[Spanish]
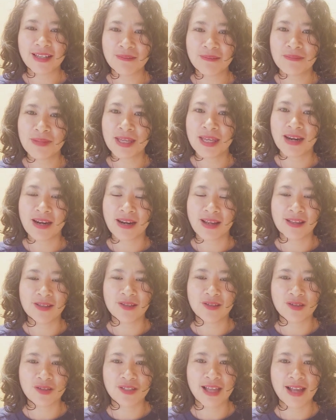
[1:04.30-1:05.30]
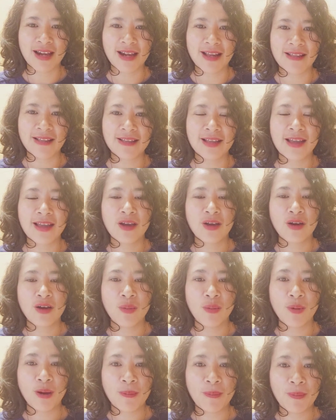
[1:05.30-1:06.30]
mis redes sociales
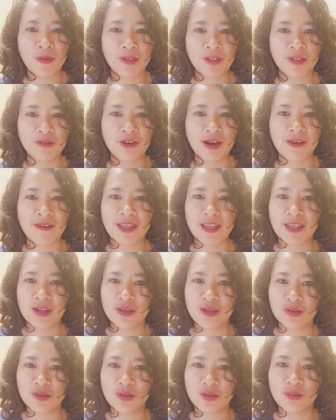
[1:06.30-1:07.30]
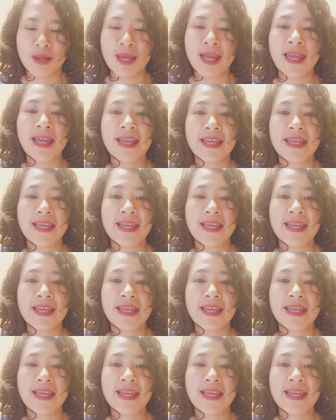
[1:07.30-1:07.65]
como Spotify y YouTube